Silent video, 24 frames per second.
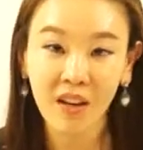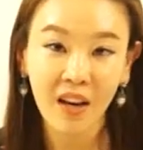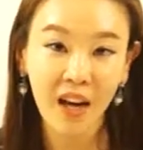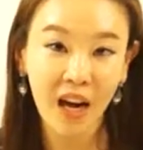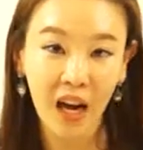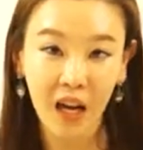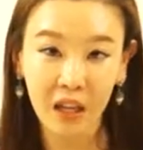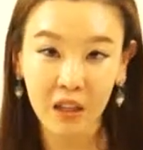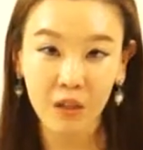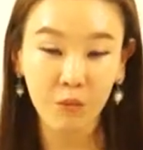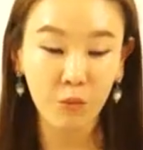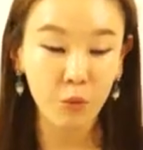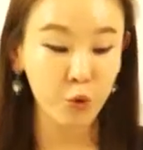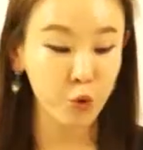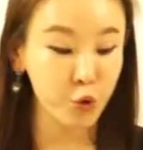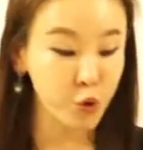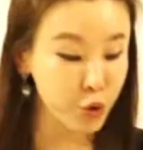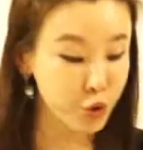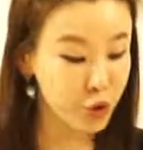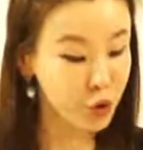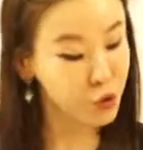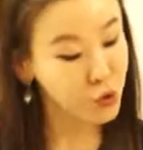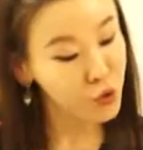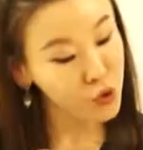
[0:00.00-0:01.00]
아니 뭐
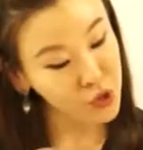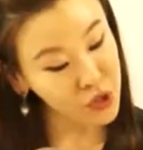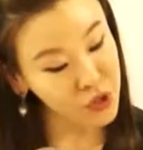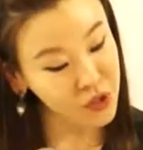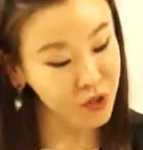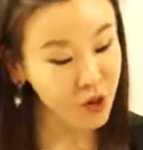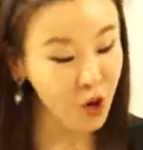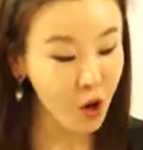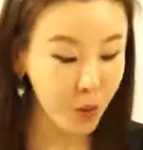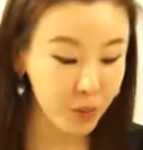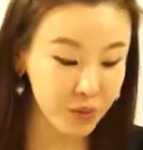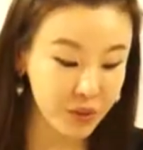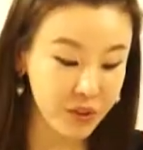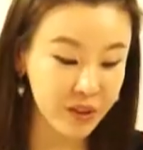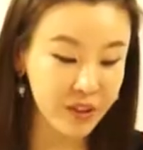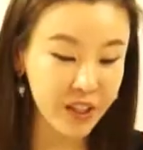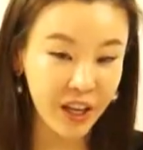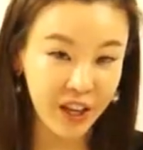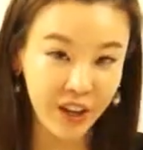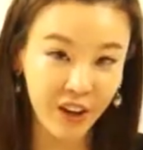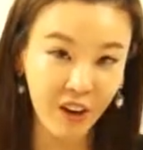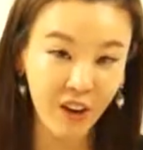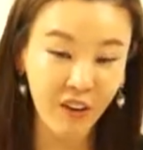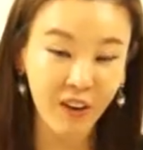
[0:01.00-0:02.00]
추천해 주실 거
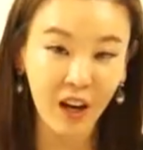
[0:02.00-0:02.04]
없으세요?